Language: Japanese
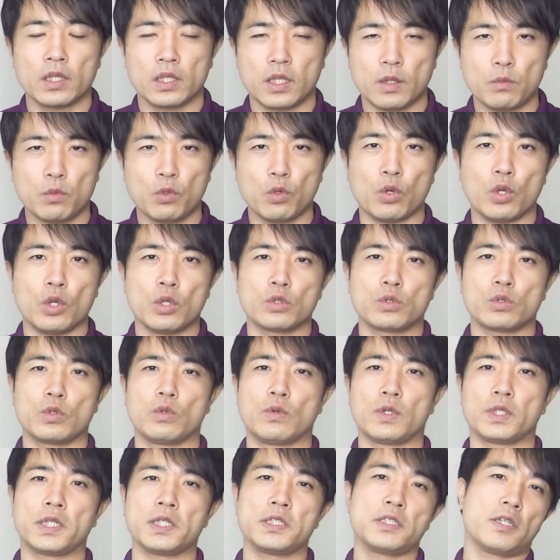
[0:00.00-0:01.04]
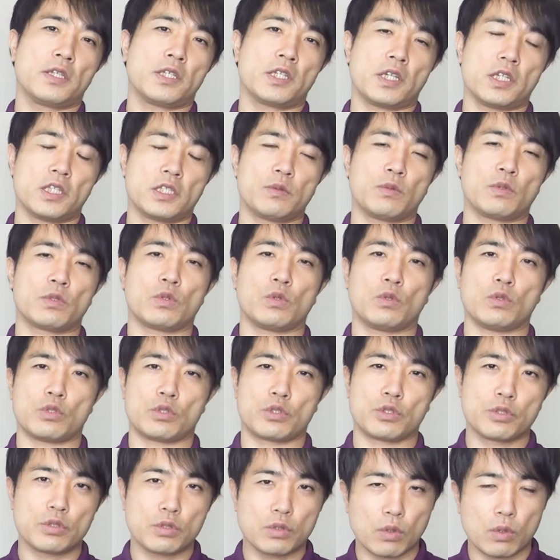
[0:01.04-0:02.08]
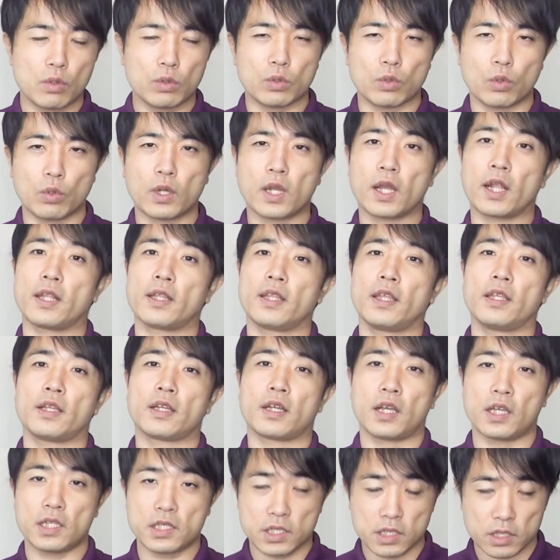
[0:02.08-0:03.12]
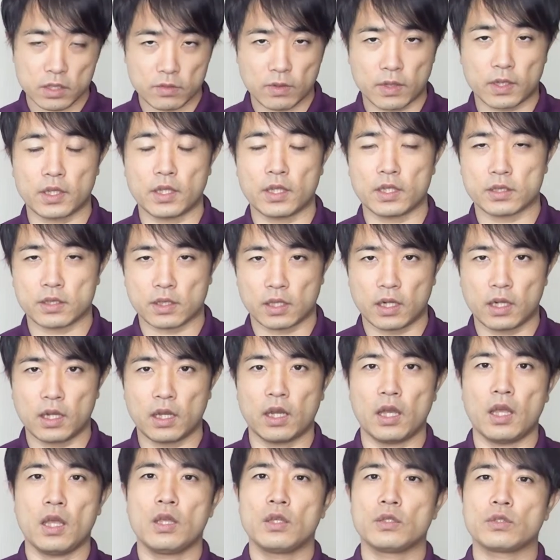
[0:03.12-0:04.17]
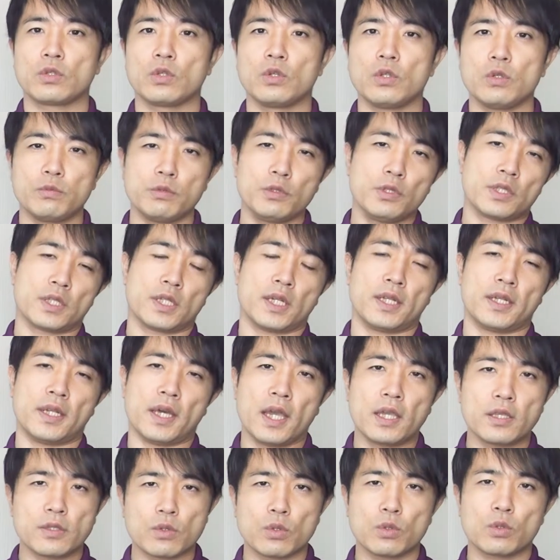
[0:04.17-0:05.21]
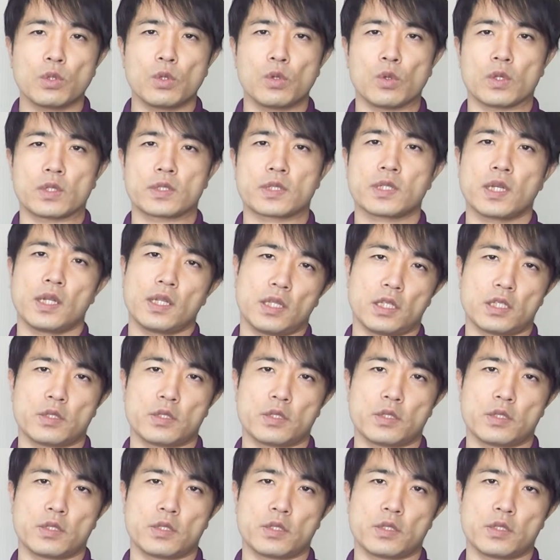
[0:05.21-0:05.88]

でもその私たちはいつもその重労働を体に課しているわけですから、その分ですね内臓というのは疲れ